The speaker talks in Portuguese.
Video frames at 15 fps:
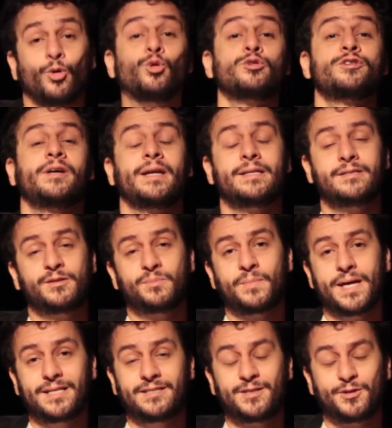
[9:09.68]
Os grandes
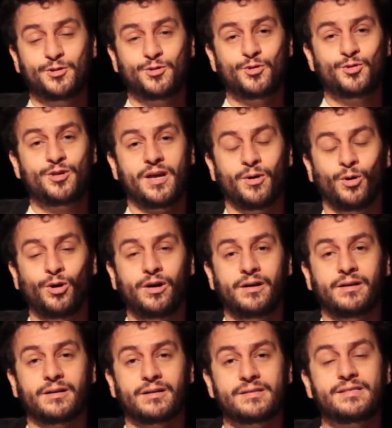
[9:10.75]
mestres do
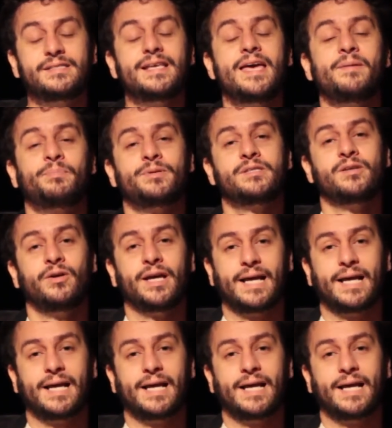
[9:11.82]
terror sempre são